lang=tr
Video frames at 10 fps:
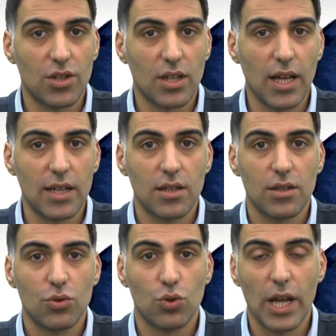geçitler,
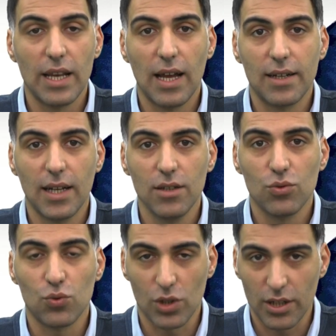tünellerden
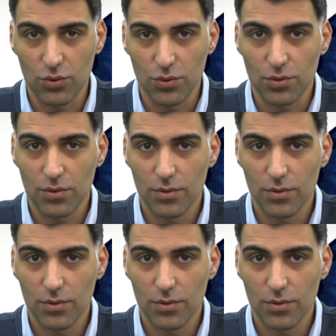uzak durun.